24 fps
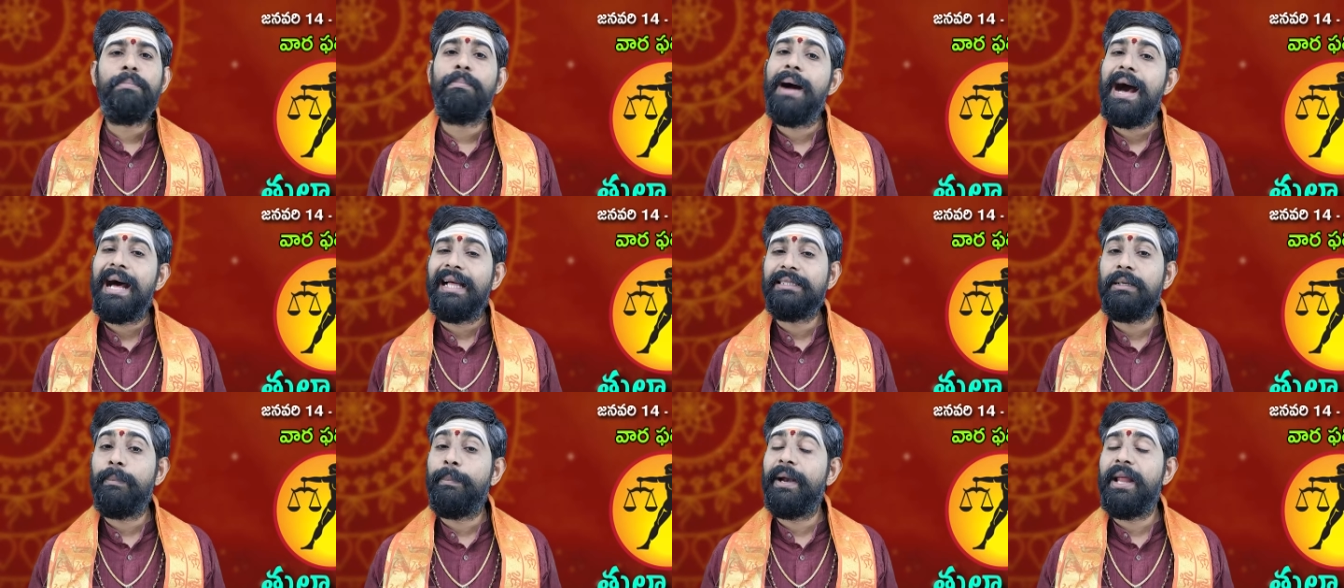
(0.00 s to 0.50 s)

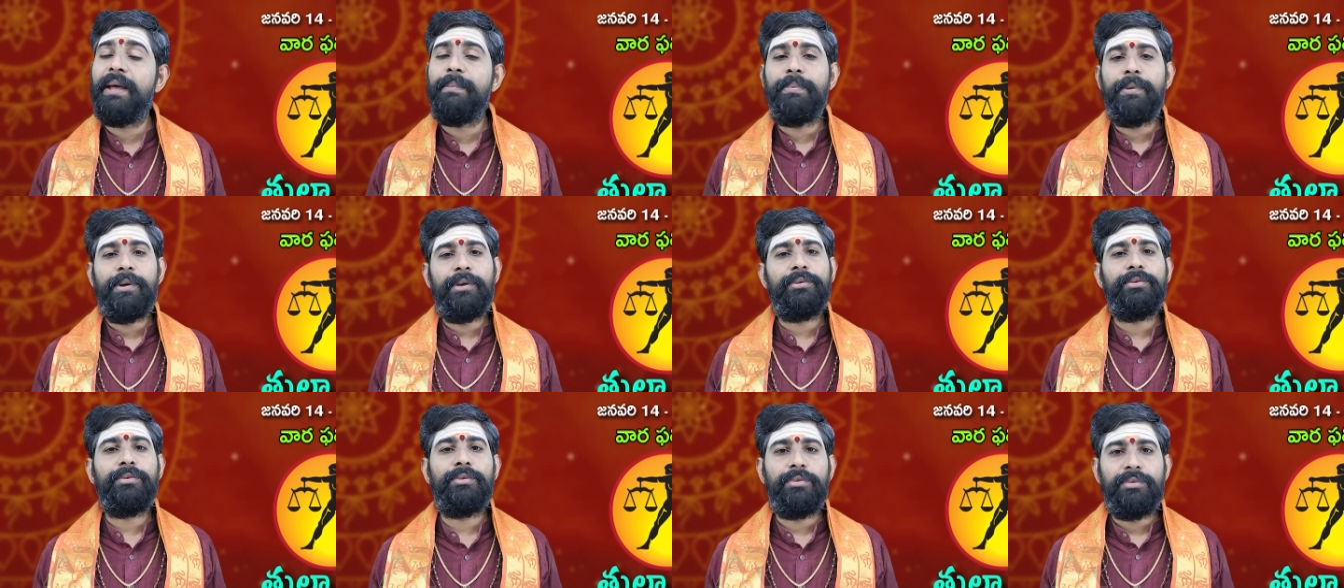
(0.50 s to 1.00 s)
బాధపడే
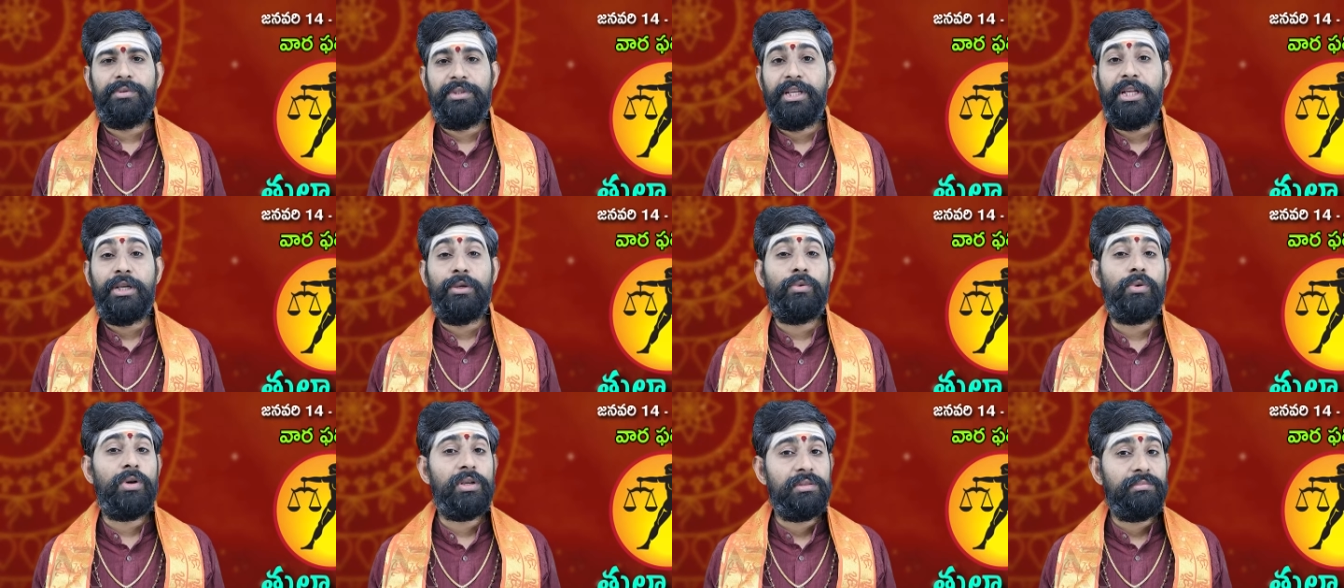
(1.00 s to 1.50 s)
పరిస్థితులు
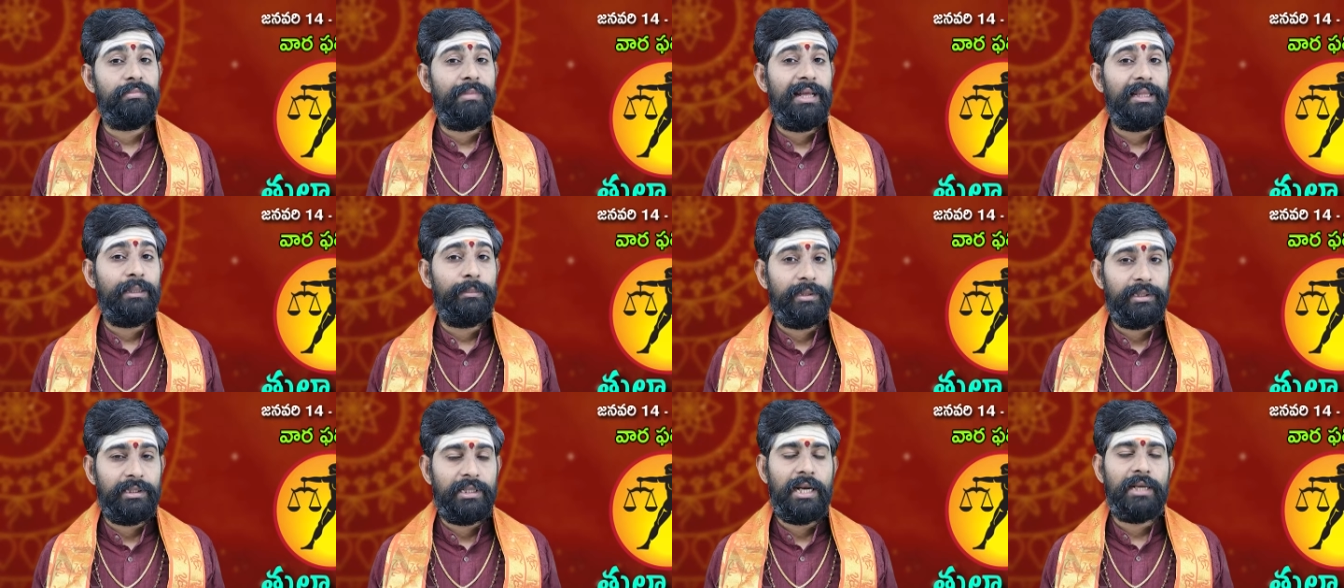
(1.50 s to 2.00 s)
దేనికోసం
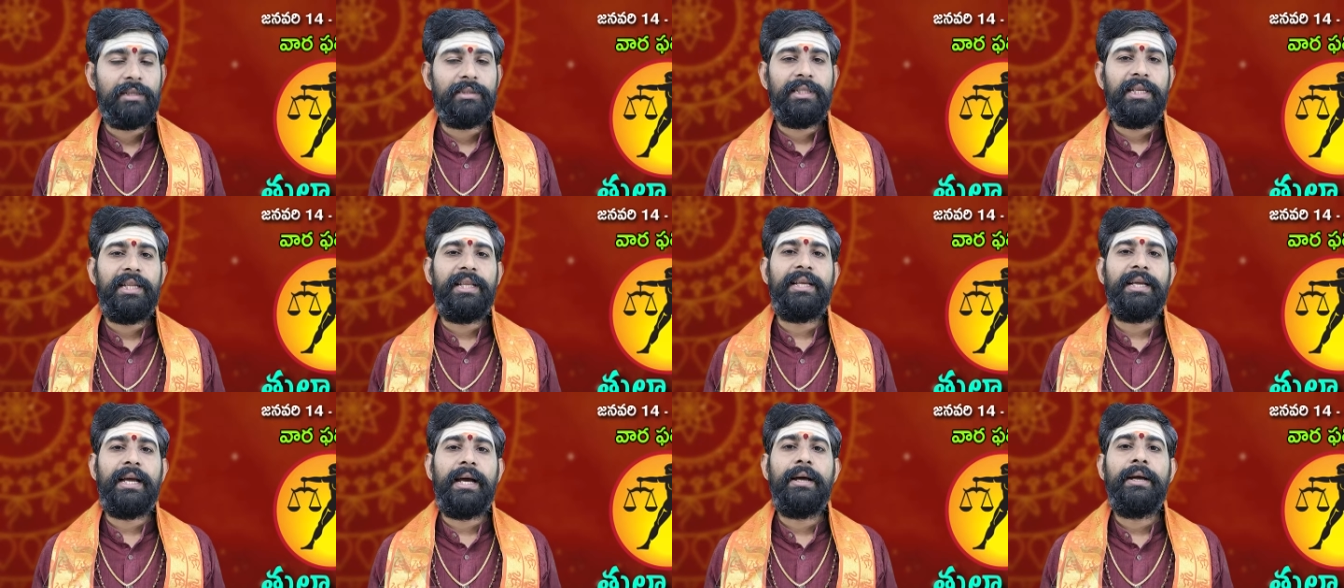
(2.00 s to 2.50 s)
బాధపడుతున్నారో
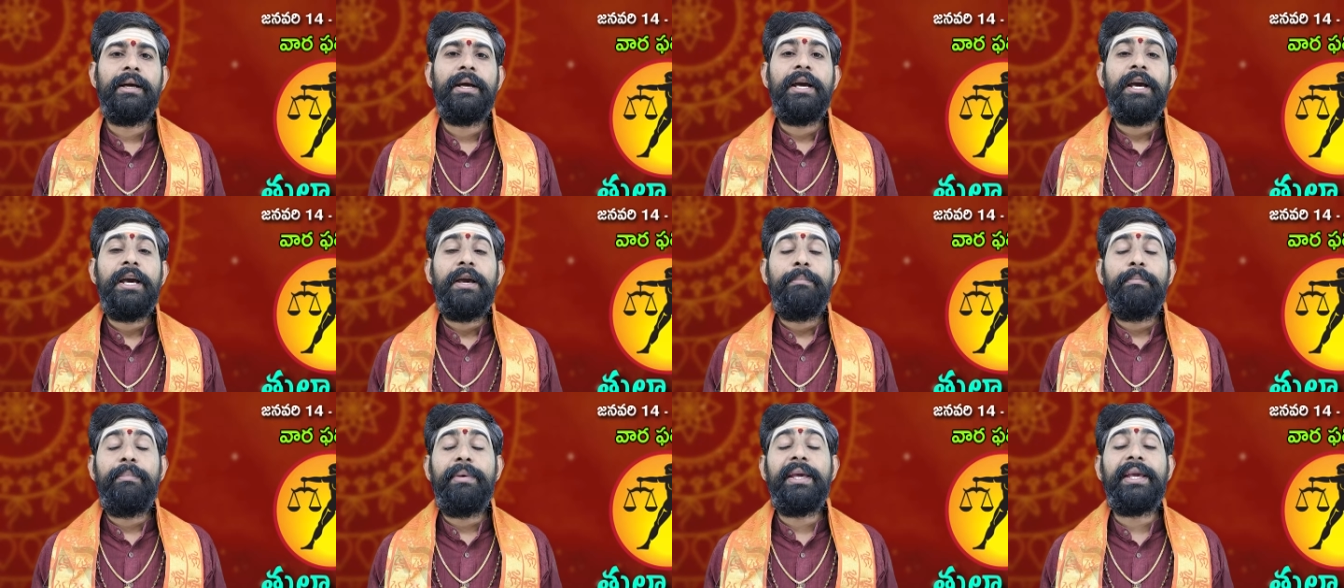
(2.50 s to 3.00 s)
తెలియక
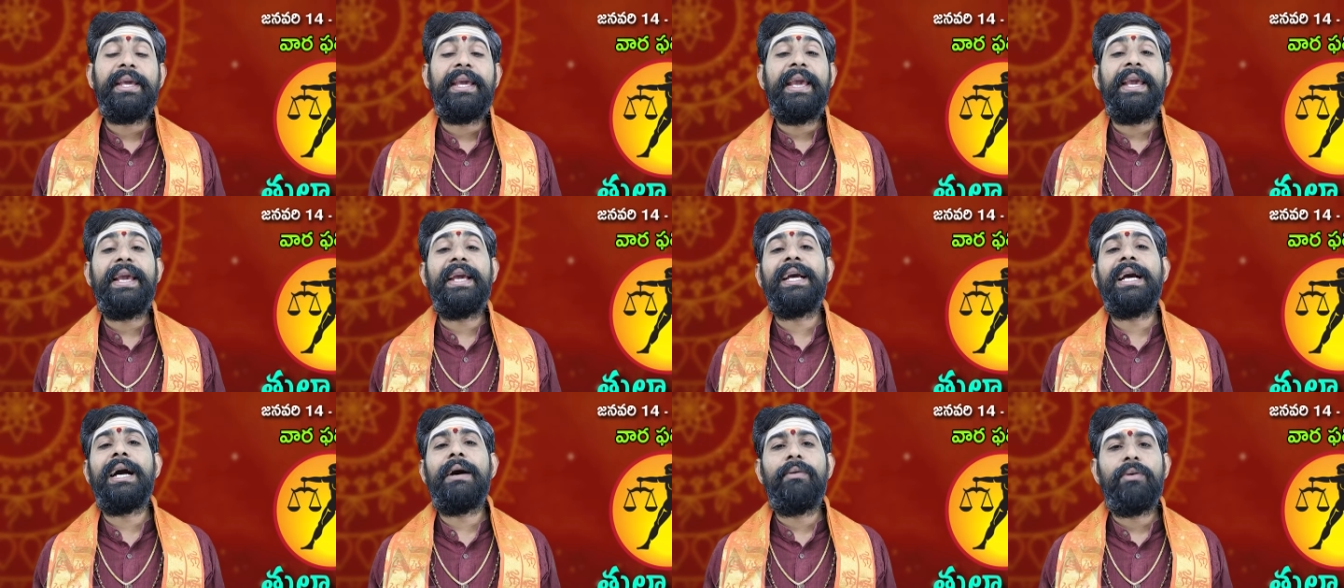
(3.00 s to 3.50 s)

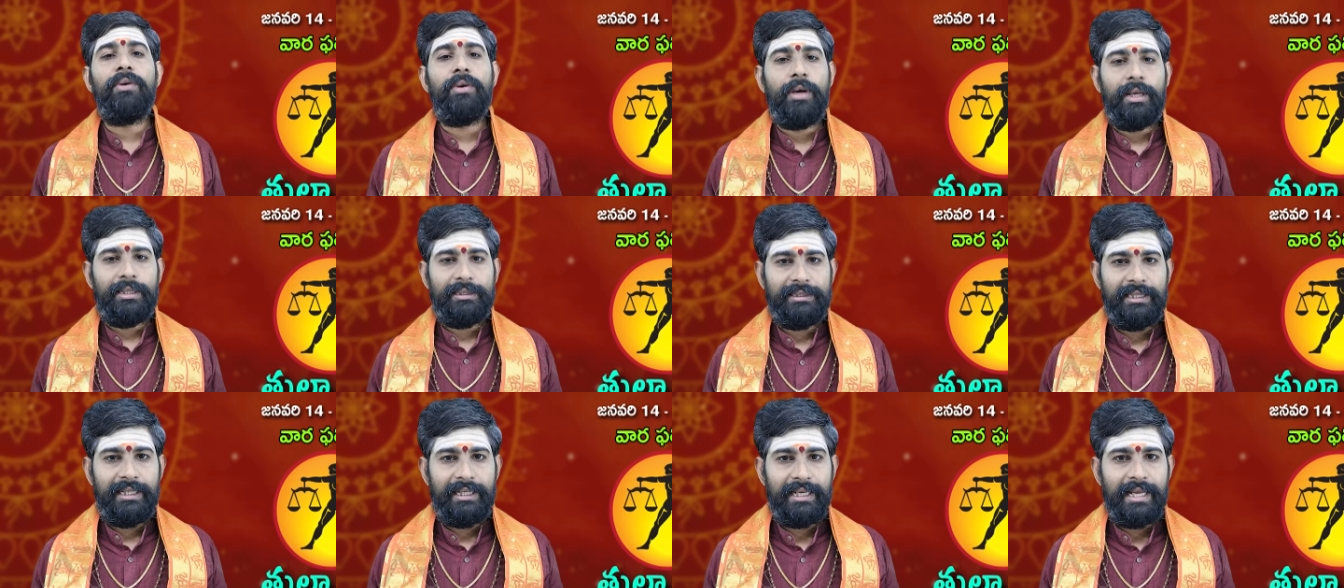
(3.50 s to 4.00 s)
మీకేం కావాలో
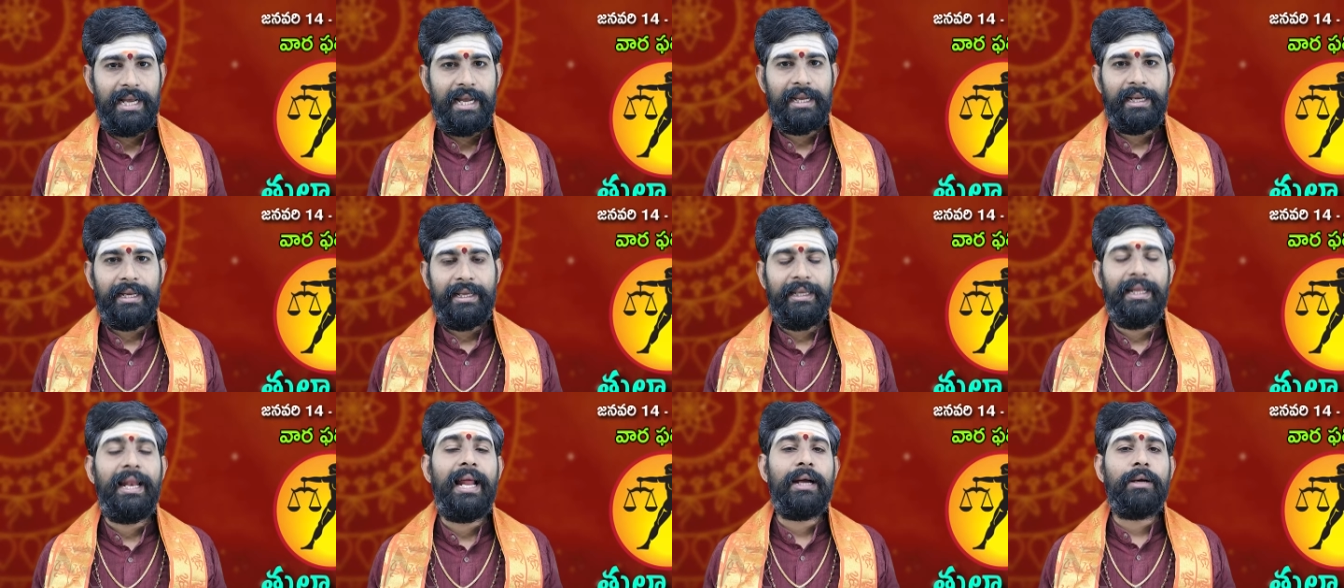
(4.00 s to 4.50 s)
అర్థం కాక
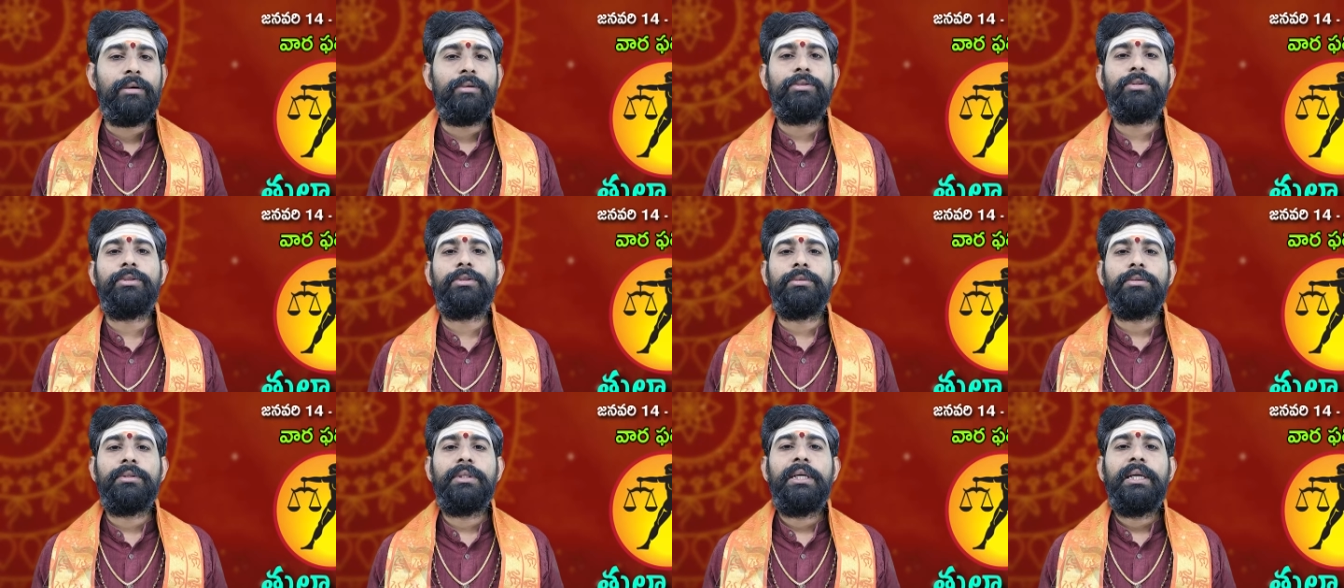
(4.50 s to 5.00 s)
ఇలా
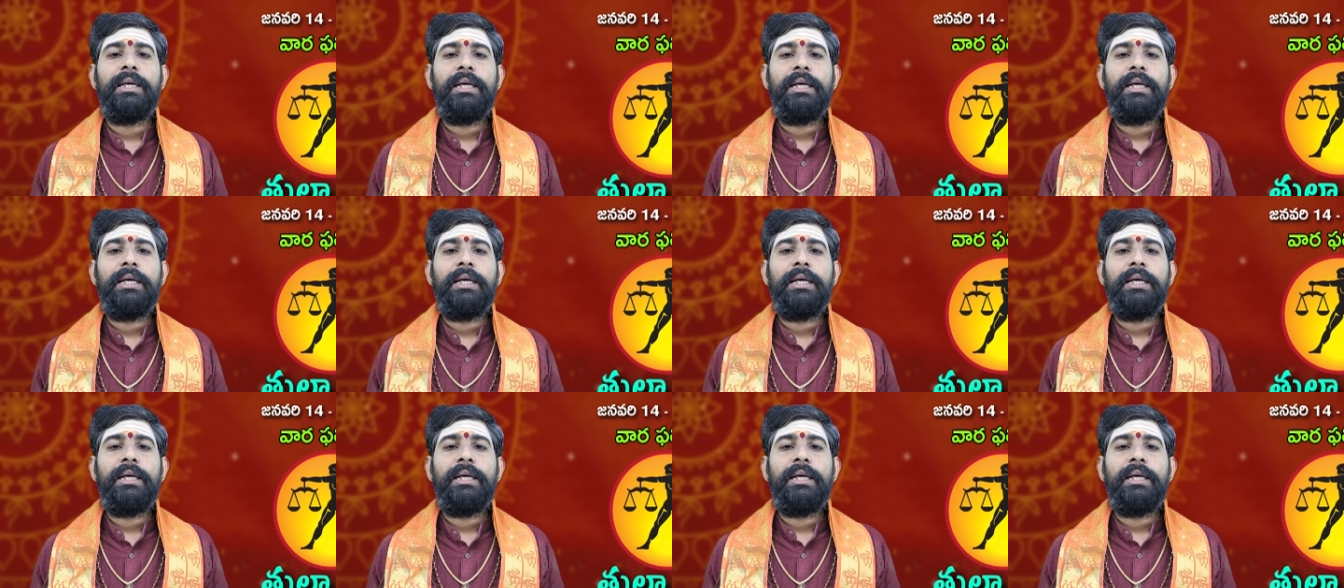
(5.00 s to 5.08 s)
కొంచెం